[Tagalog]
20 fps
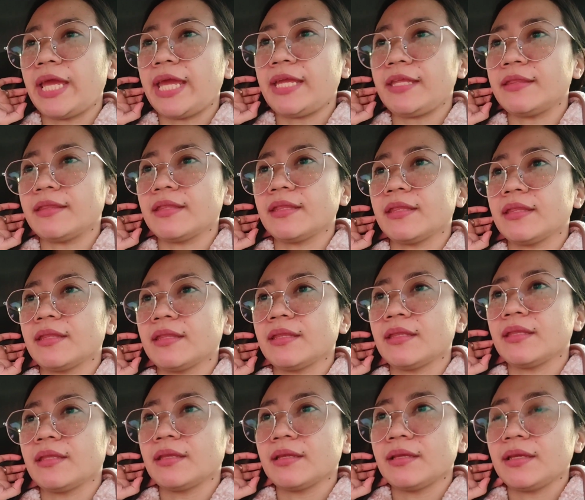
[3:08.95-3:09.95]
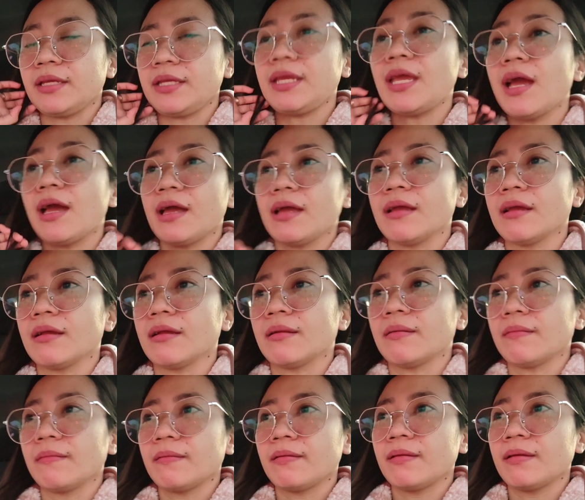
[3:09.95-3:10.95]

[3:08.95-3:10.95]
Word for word: 8? From the store? Yeah. Yeah.